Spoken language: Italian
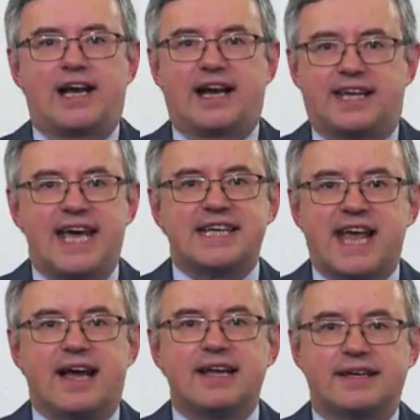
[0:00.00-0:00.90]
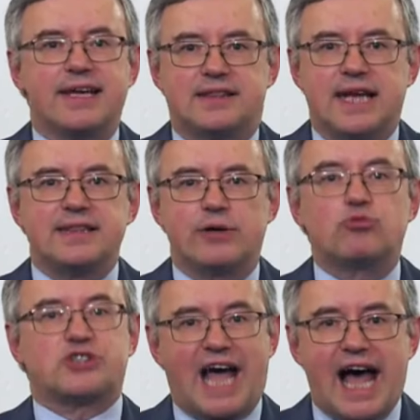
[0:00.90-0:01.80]
che la Chiesa intende
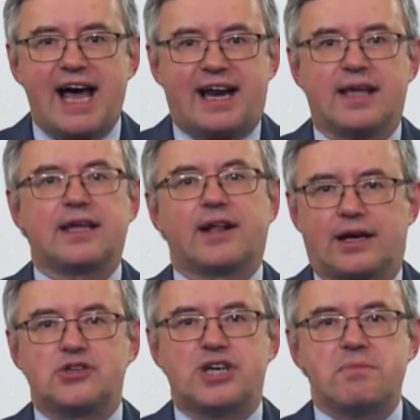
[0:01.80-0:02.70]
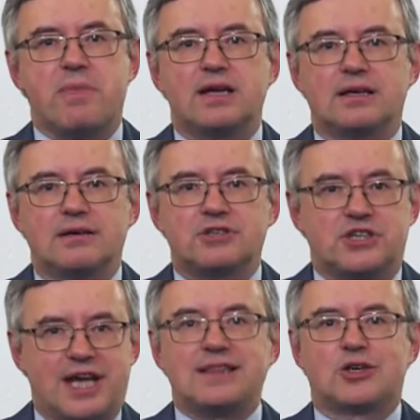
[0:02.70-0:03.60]
usare il regime,
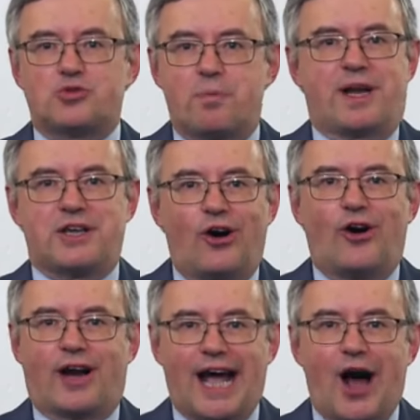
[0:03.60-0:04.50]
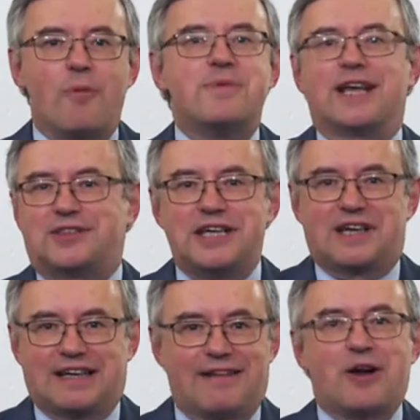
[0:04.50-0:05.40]
si sente superiore, ha
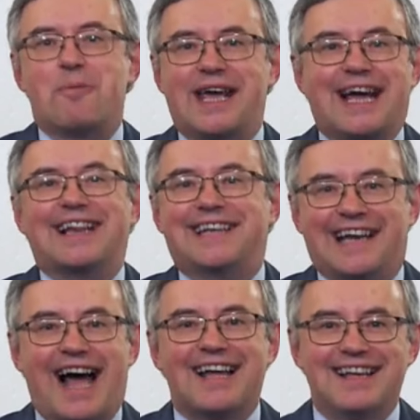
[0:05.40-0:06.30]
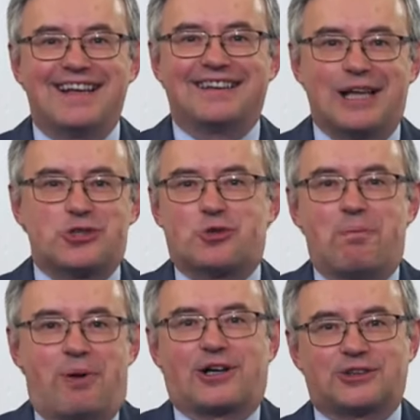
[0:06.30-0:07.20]
obiettivi che vanno ben al di là del
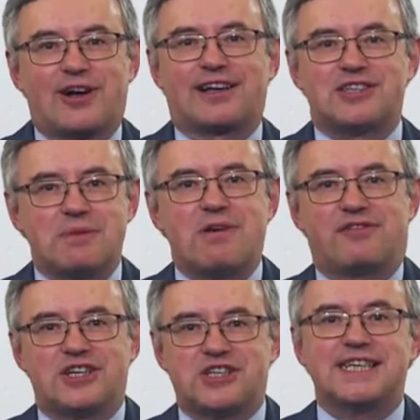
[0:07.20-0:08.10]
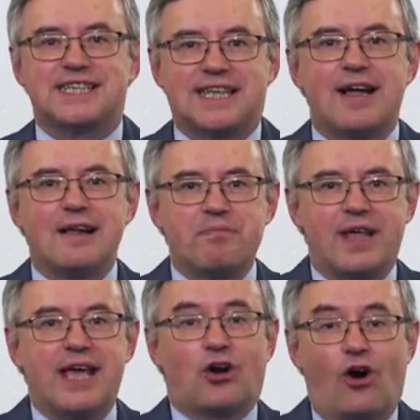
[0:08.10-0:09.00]
supporto al regime fascista
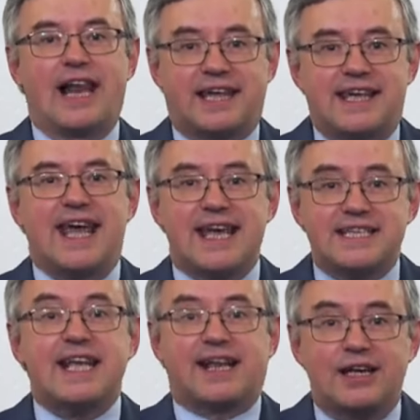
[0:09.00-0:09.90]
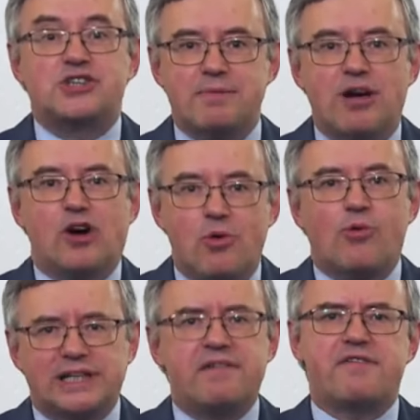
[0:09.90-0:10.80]
e con la Chiesa il regime comunque deve